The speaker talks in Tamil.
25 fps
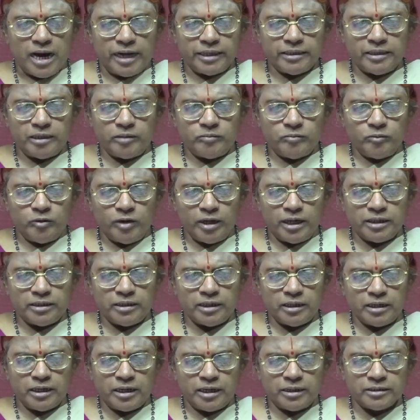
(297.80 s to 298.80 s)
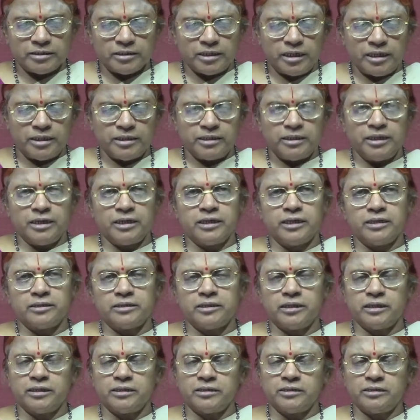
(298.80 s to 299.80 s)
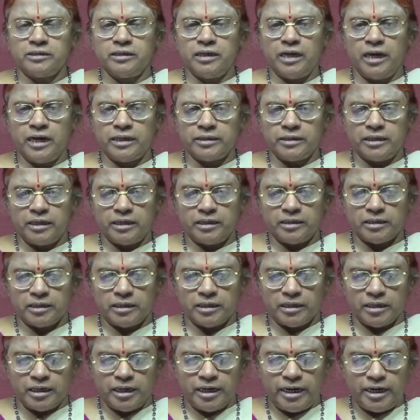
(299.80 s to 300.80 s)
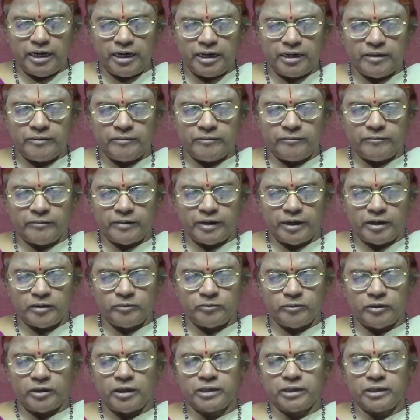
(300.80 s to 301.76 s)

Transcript: அதில் மூலாதார ஆற்றலை இயக்க தெரிந்து அதில் கீழ் வாயு